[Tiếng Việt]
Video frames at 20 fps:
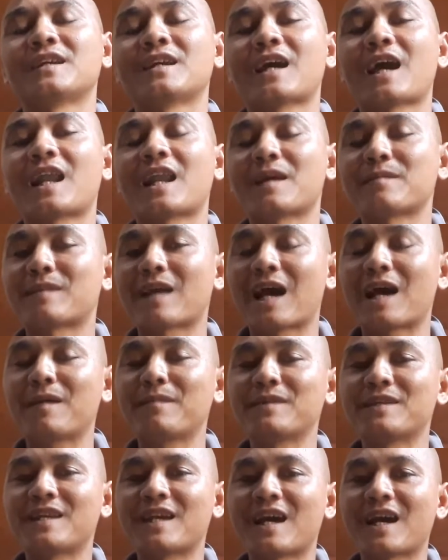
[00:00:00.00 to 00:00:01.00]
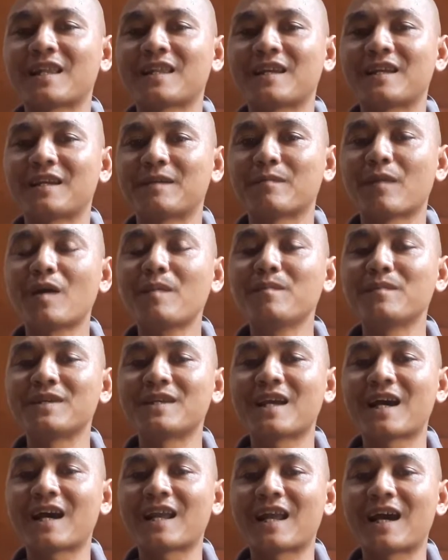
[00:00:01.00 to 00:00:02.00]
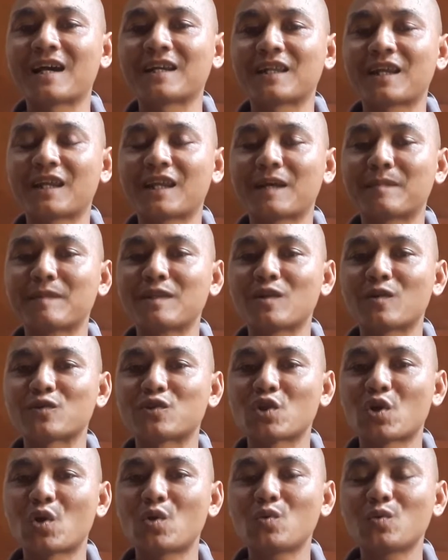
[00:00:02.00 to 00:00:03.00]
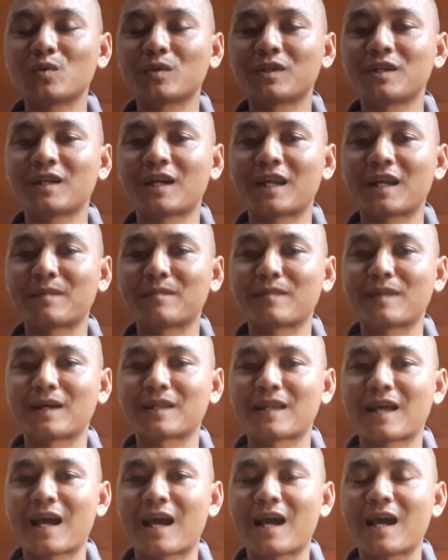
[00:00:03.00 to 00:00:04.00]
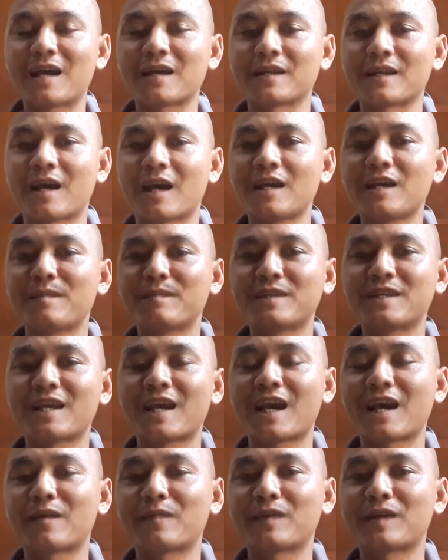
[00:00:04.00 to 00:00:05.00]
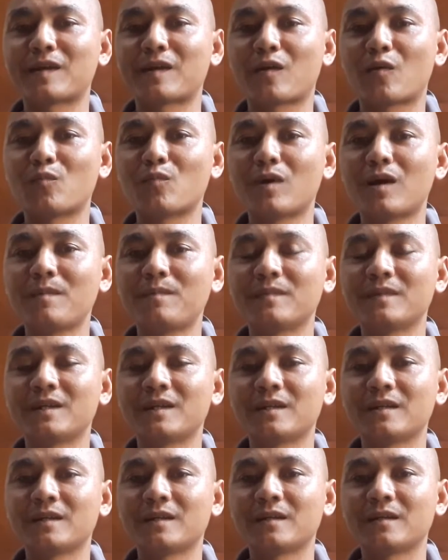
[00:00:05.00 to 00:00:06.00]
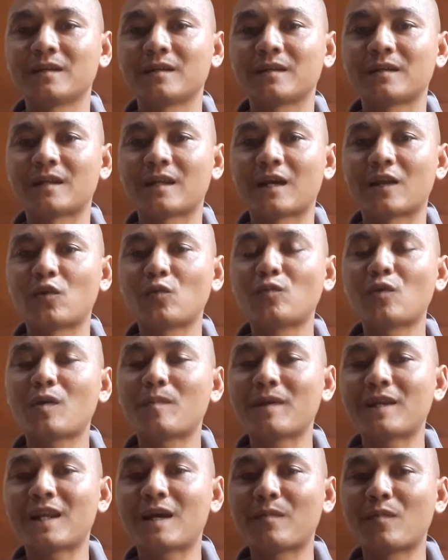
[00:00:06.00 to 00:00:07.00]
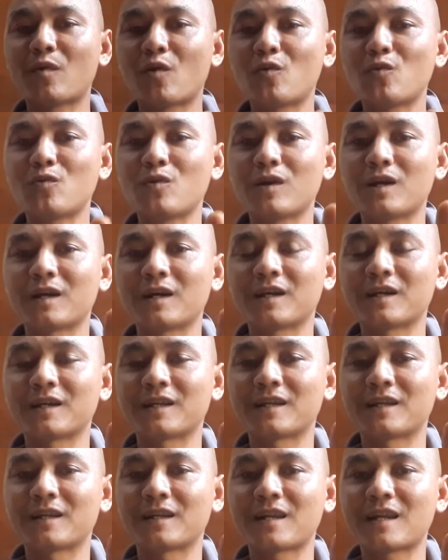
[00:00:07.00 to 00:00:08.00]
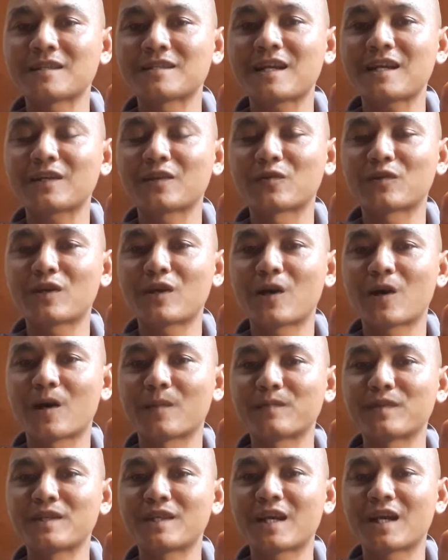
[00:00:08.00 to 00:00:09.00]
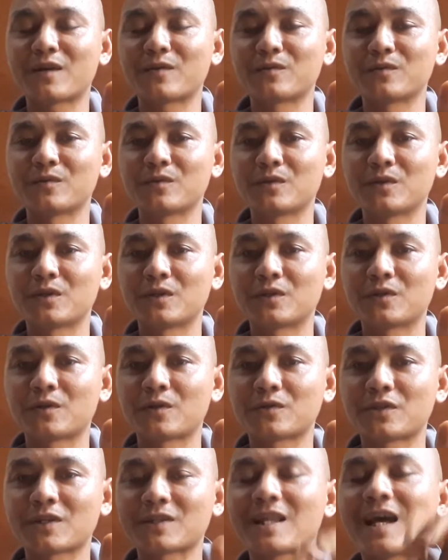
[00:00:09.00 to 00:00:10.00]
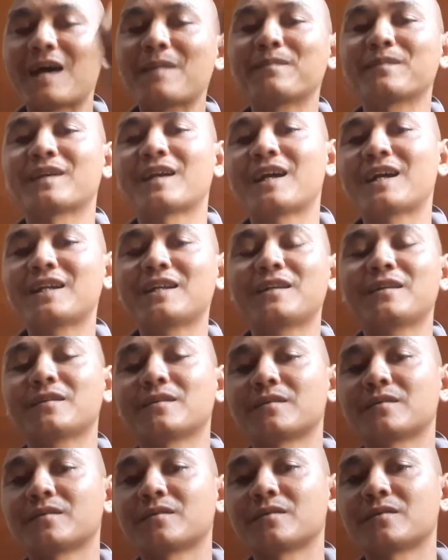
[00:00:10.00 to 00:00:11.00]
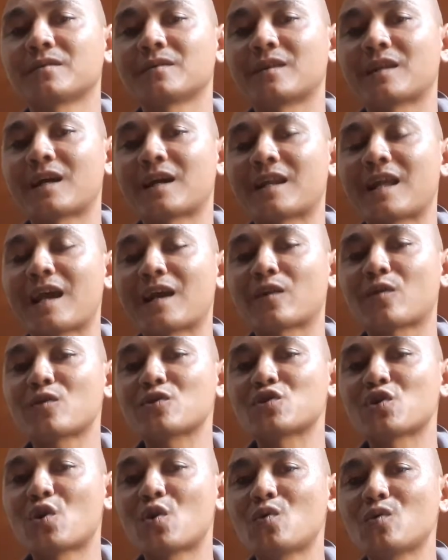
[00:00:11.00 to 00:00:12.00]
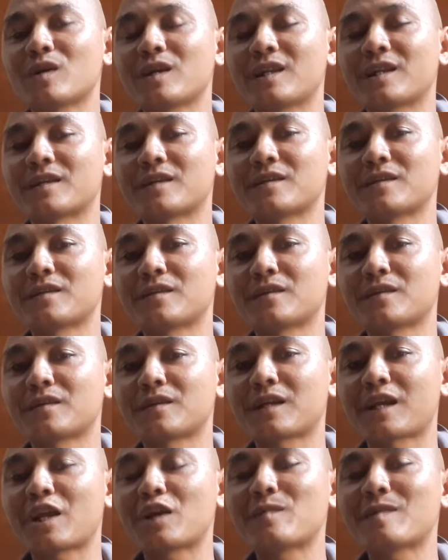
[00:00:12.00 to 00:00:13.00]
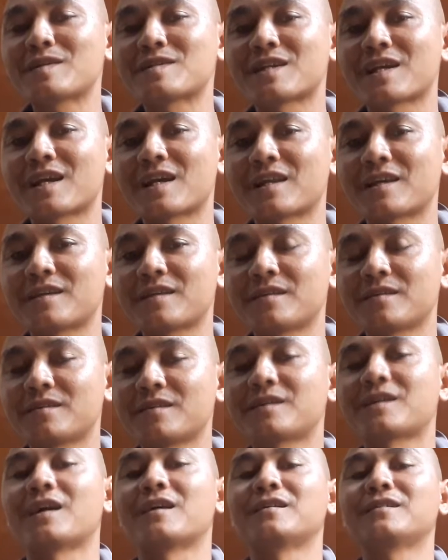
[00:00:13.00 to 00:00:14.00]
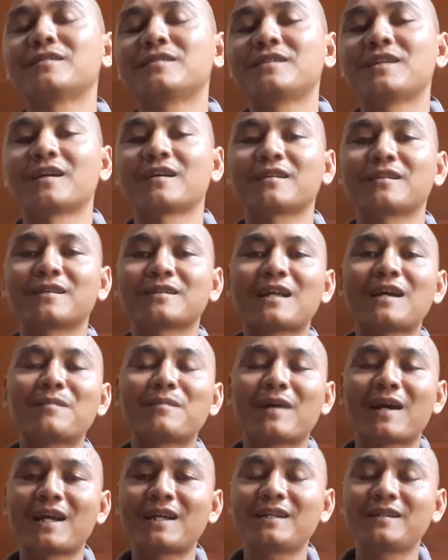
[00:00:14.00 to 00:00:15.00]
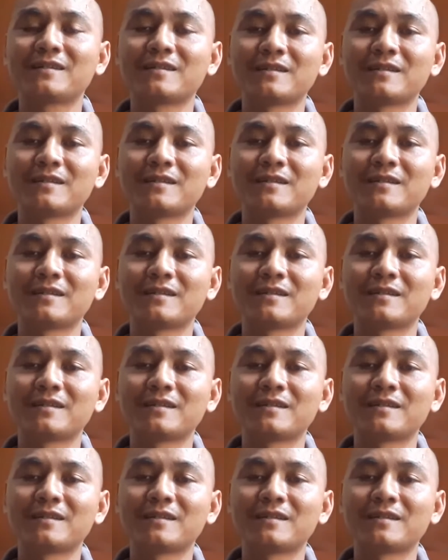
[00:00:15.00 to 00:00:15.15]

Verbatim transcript: anh em thả pizza thì bóp pizza lại thì anh em mới vô số chứ anh em mà thả để pizza mà không bóp là lúc đó mấy lá bố ờ, lá sắt rồi nó hợp với nhau nó sẽ táp một cái là đang có số cái là nó, nó kéo bánh xe lại cái khựng giật nó tắt máy